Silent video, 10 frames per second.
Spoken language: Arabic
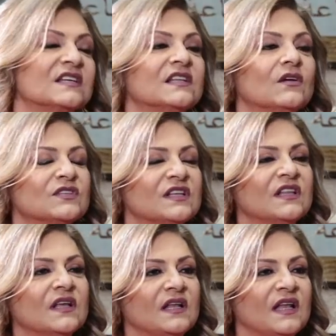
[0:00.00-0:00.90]
صرنا
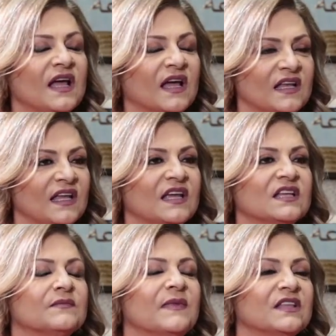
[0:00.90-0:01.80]
وصلنا
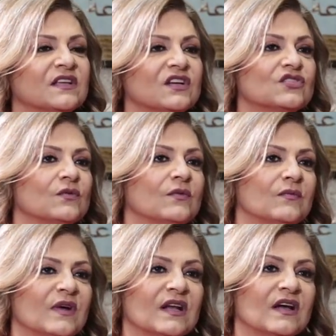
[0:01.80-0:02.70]
لعلاقات بين الرجل
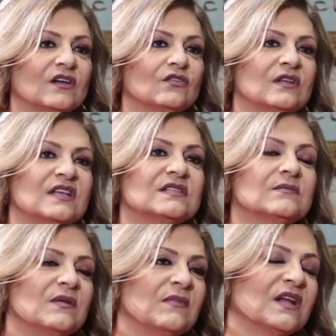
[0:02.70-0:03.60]
والمراه انه
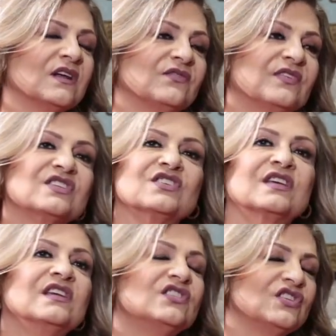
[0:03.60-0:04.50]
لازم المراه تفرجي
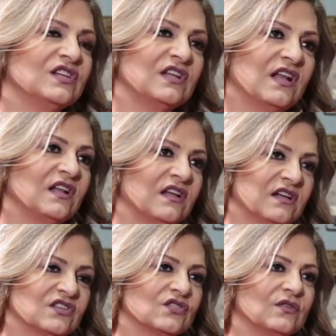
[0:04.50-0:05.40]
كل شيء
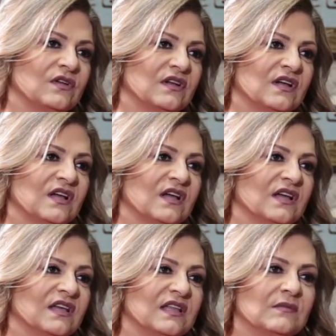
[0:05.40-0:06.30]
للرجل
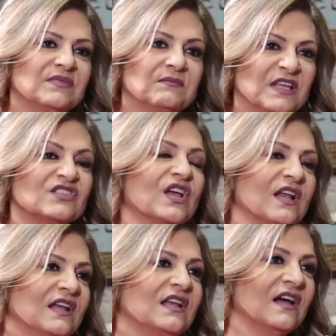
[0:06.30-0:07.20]
يعني
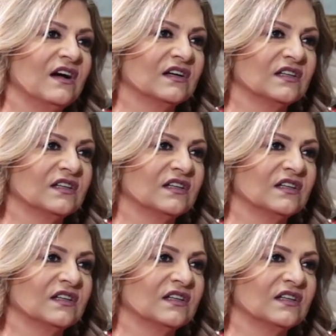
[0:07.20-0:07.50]
بتنجح العلاقه